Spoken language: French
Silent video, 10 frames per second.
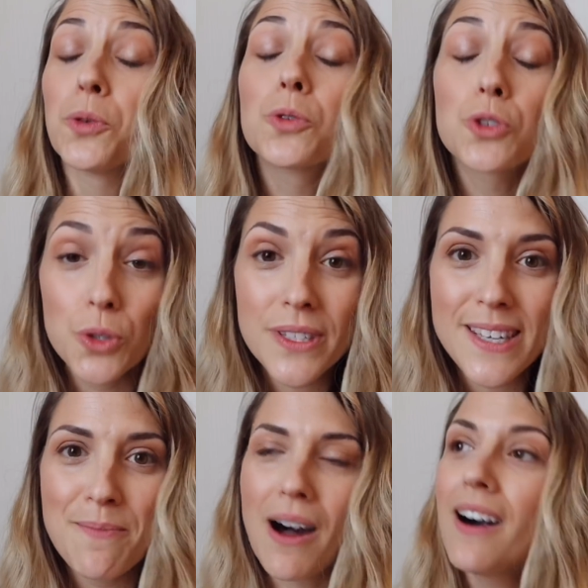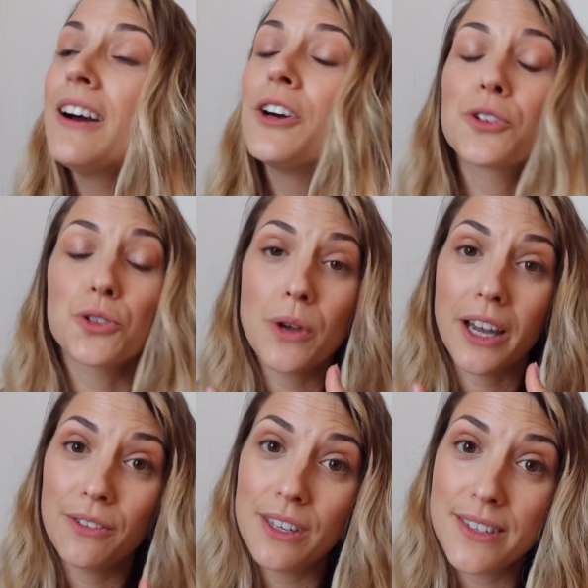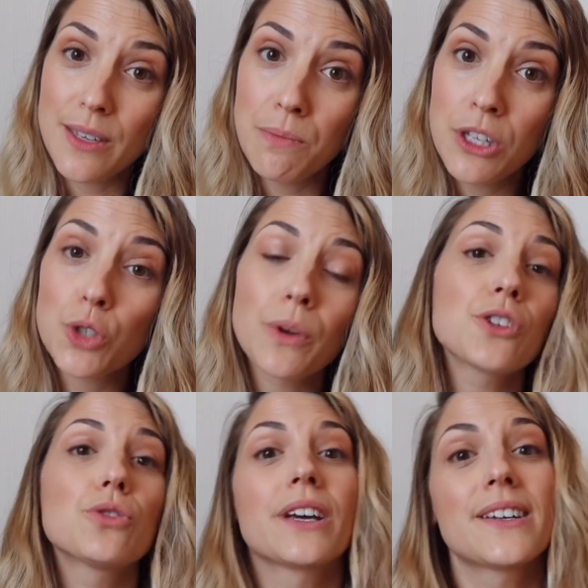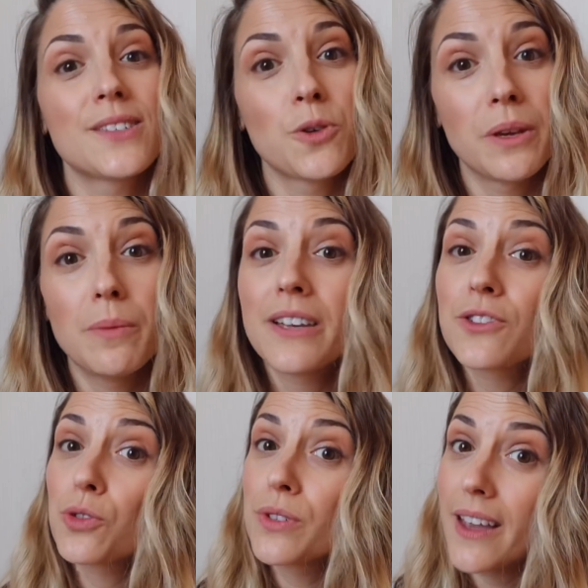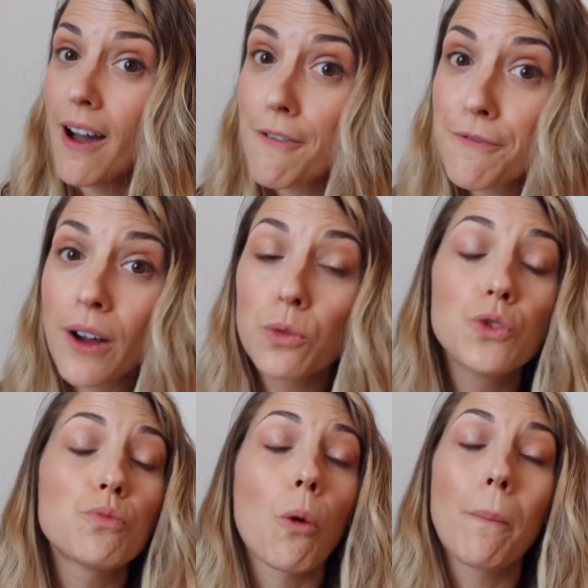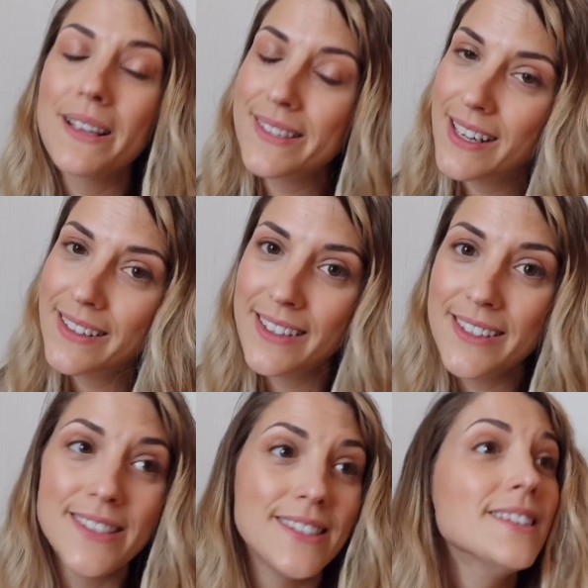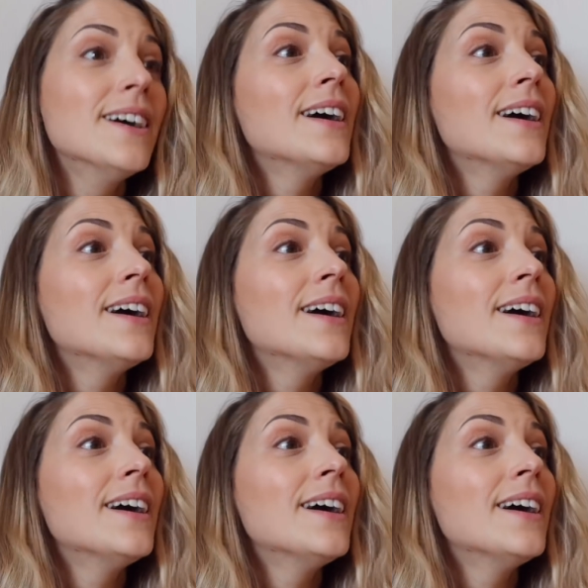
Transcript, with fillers: Donc je ne sais pas, je suis arrivée ici mi-juin, je vais rester au Pays Basque jusqu'à fin août pour passer l'été ici,